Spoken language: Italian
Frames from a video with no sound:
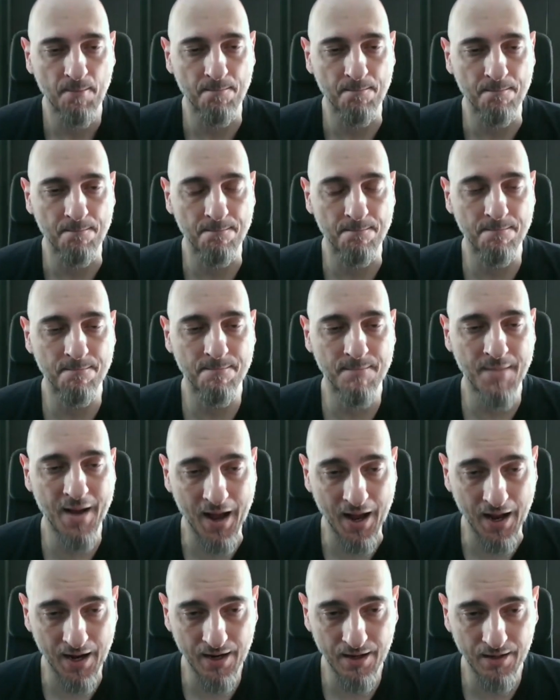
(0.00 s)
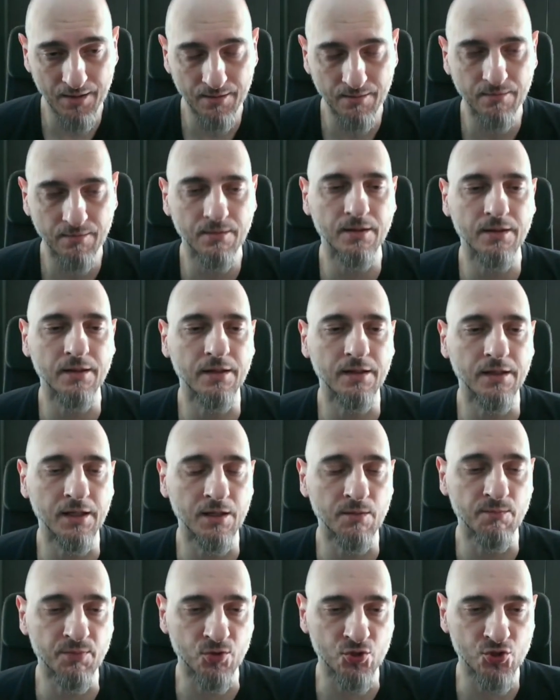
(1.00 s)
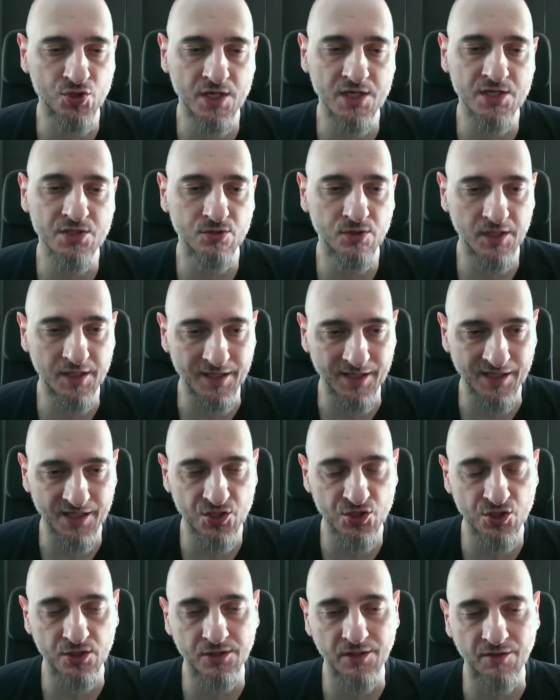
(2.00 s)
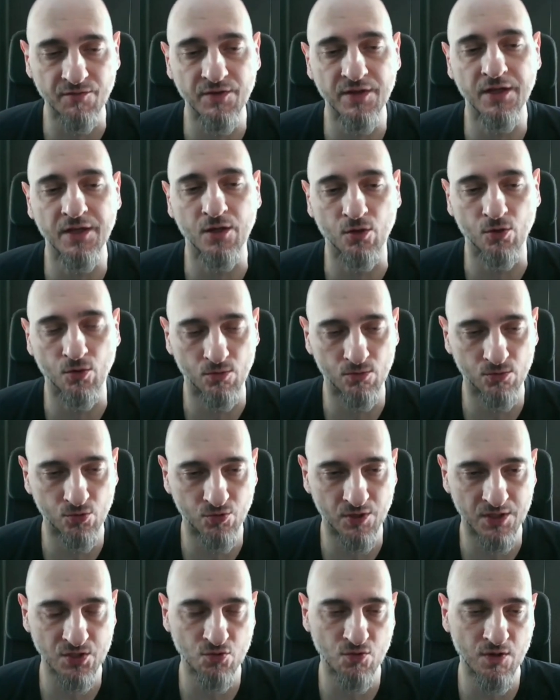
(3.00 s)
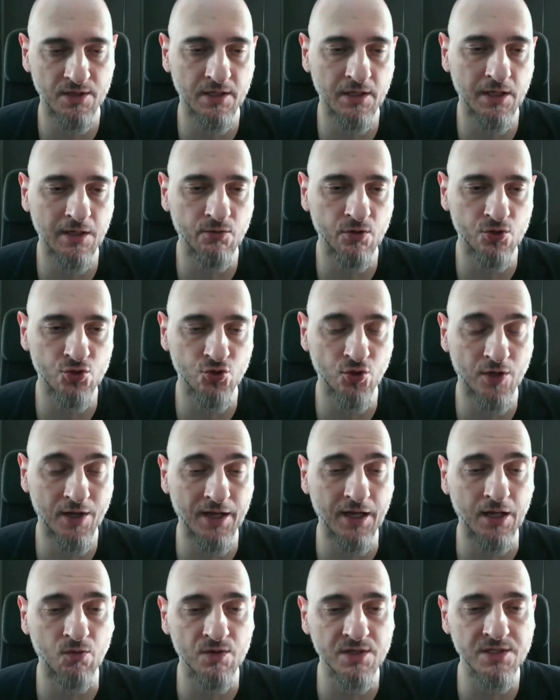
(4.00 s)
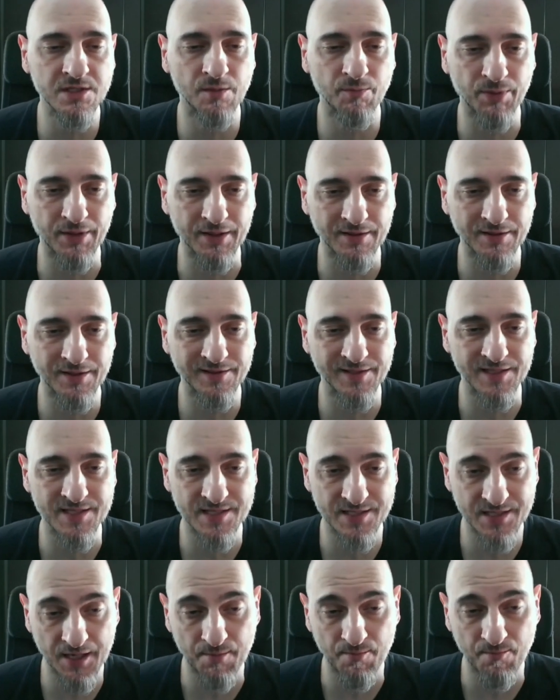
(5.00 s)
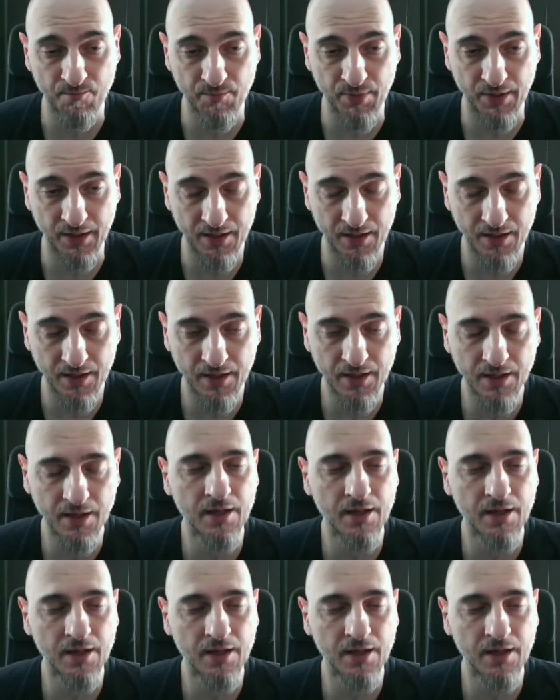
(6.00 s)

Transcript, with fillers: Ma il processo di crescita vero di una squadra che vuole giocare queste partite sempre